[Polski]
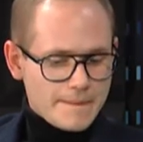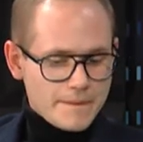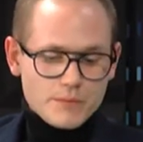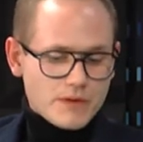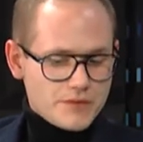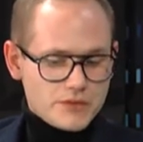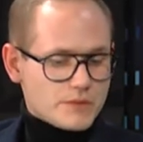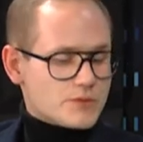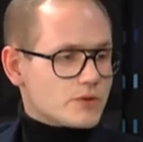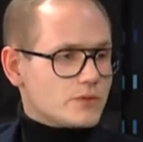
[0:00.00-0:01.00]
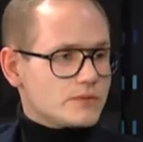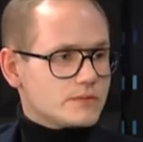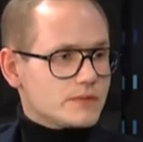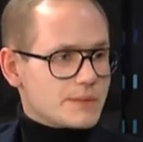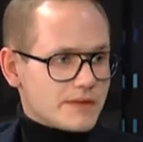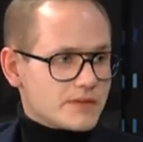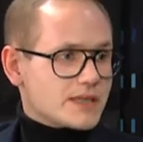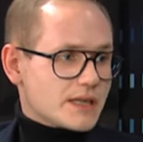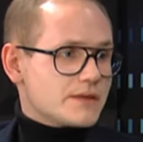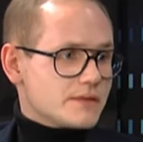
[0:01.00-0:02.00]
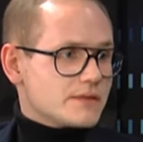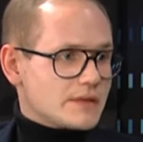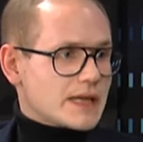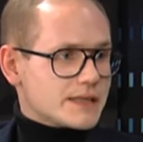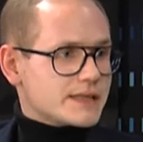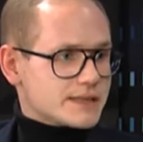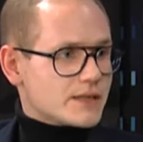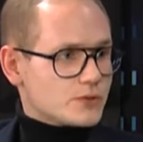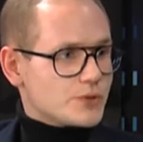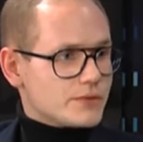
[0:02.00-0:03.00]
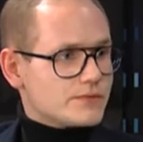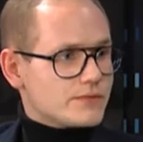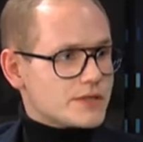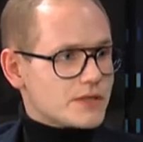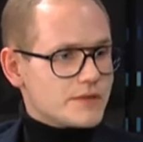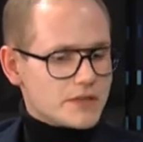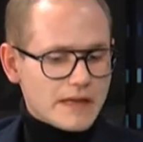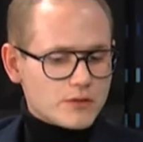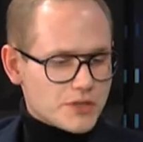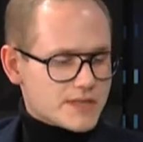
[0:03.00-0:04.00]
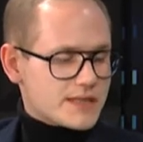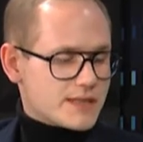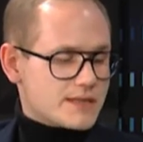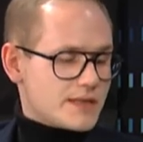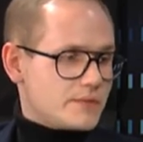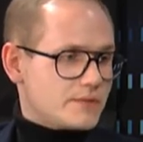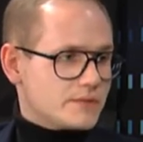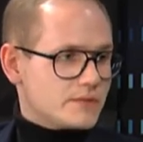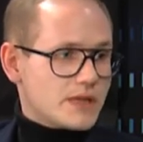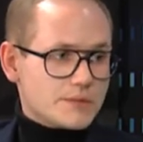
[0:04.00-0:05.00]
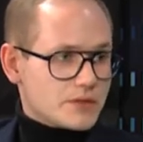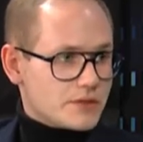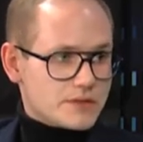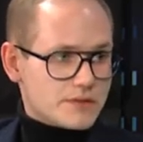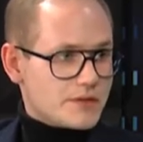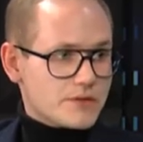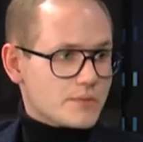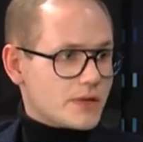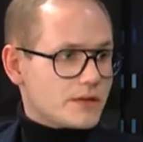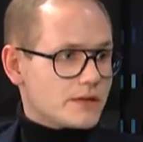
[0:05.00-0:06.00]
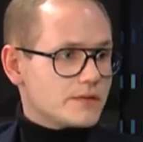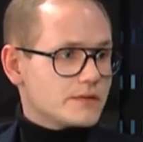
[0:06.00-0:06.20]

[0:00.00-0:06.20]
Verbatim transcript: No i byłem w ciężkim szoku. Naprawdę, I... Y- tak, tak nas traktują w Warszawie, na to się zgadza Sejm? Dla mnie to jest nienormalne.